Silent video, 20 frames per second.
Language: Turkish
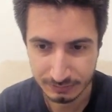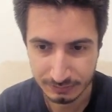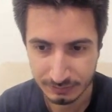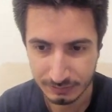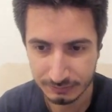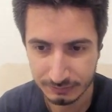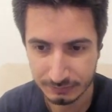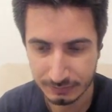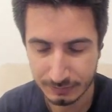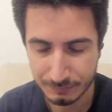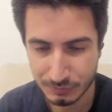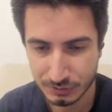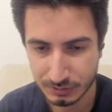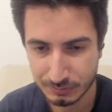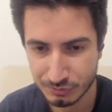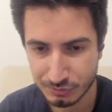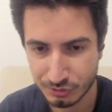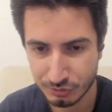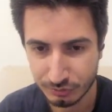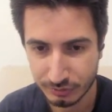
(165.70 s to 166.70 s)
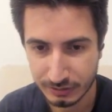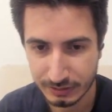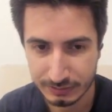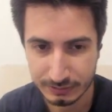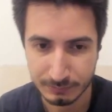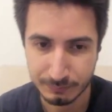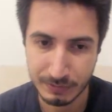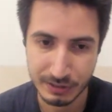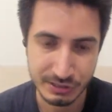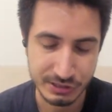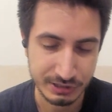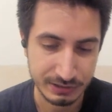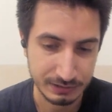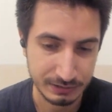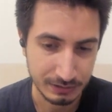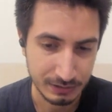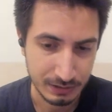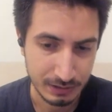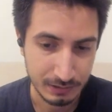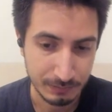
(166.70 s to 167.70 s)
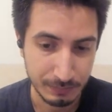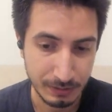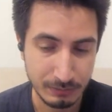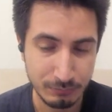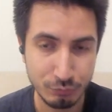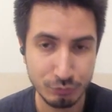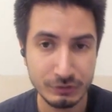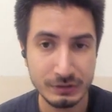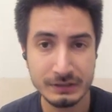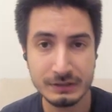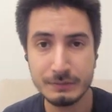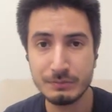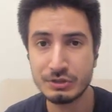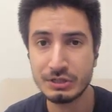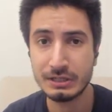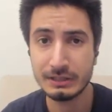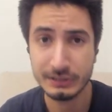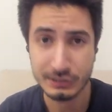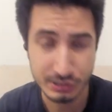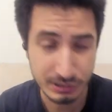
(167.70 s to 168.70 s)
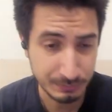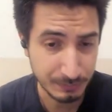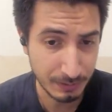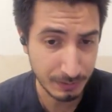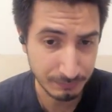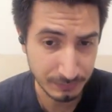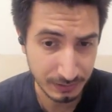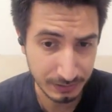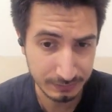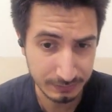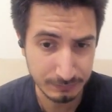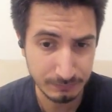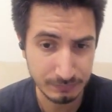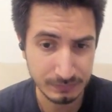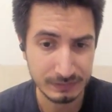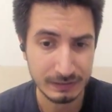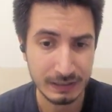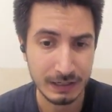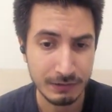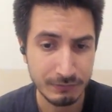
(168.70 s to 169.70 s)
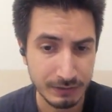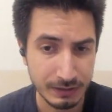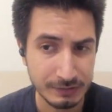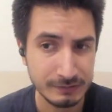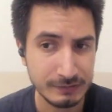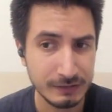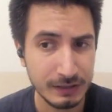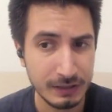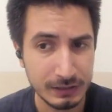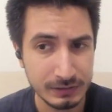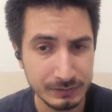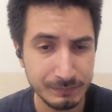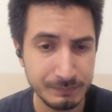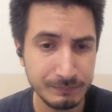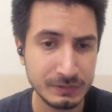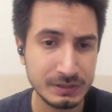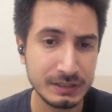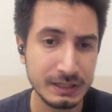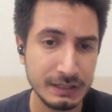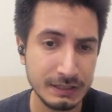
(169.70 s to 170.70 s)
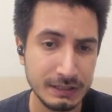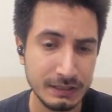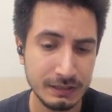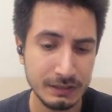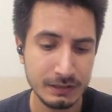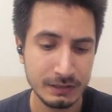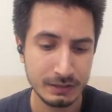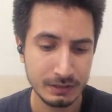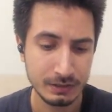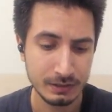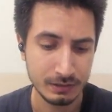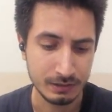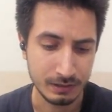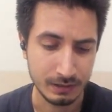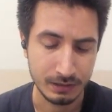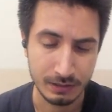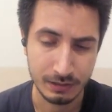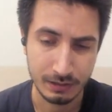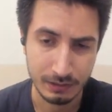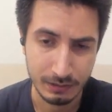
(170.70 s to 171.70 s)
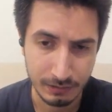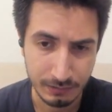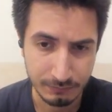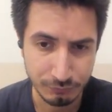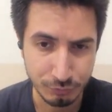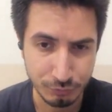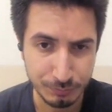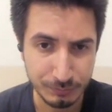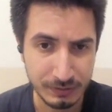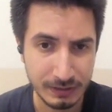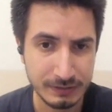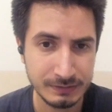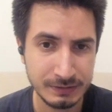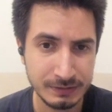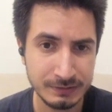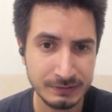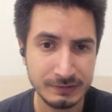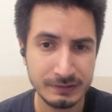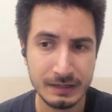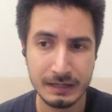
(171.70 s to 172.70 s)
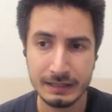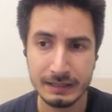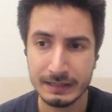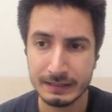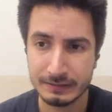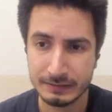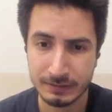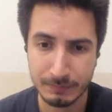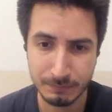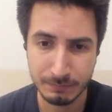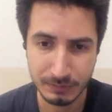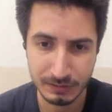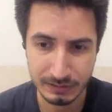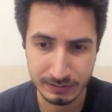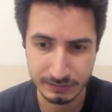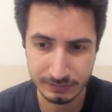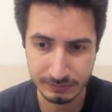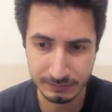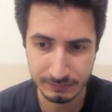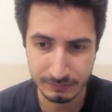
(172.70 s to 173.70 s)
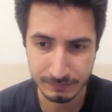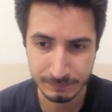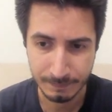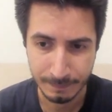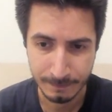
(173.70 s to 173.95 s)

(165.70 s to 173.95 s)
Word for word: Neyse yapacak bir şey yok. Artık başladık. Benim üst kata bir şekilde çıkmam lazım. Silah var. Silah alıp Granny'yi e, vurup da etkisiz hale getirebiliriz.